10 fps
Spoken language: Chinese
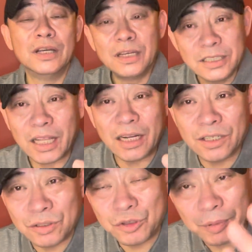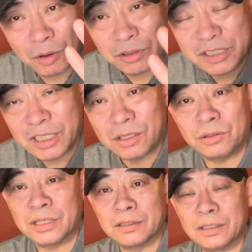意大利歌剧包括结
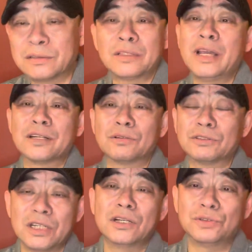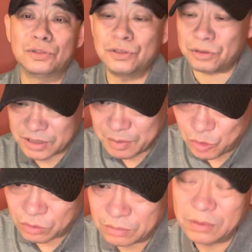构上，它那个时候正歌剧就是三
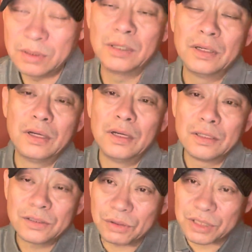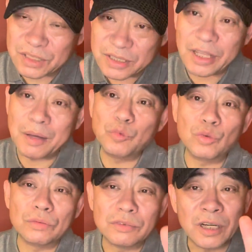幕，就是三
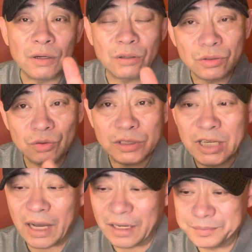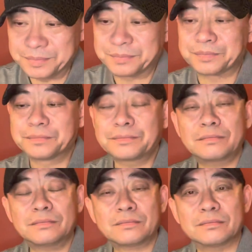幕，然后多场。
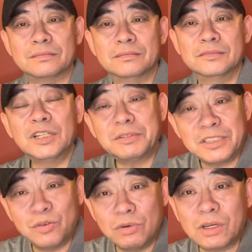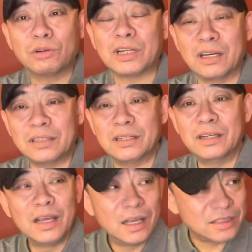那么人物构成呢，
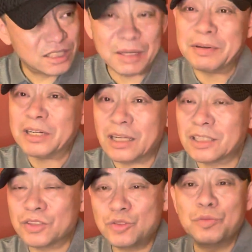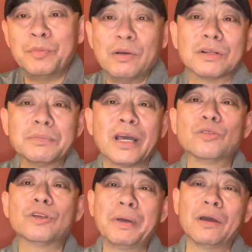基本上这个剧没有什么太
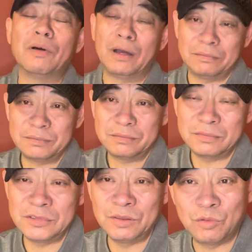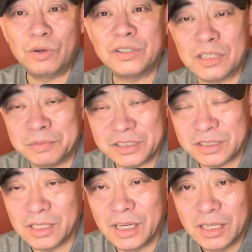多的变化。你无论什么
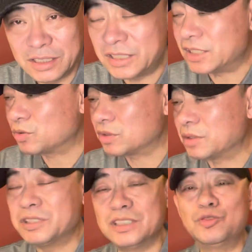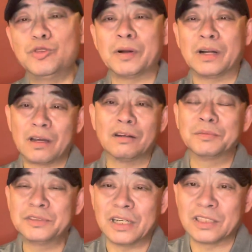戏，你写出什么新剧本了，搞什
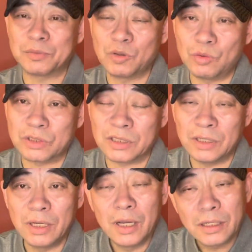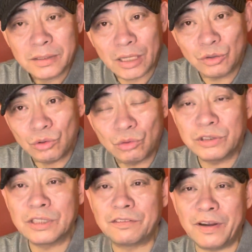么讲什么故事，它都有固
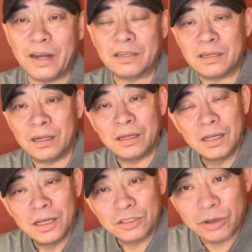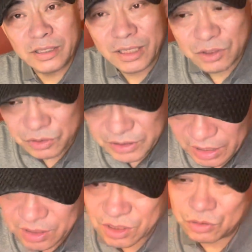定的范式了。所以那时候意大
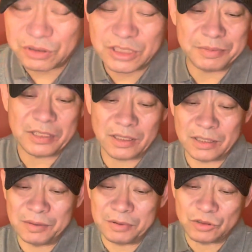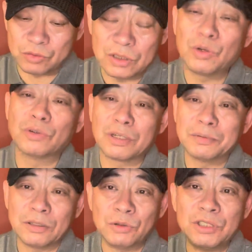利歌剧基本上里边主人公什么
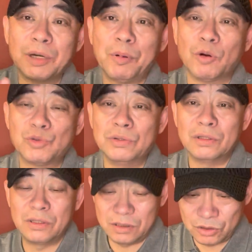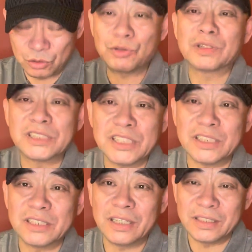呢？有一个暴君，有一对
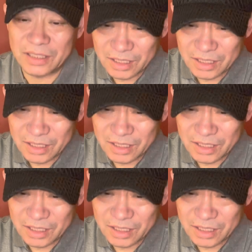情人，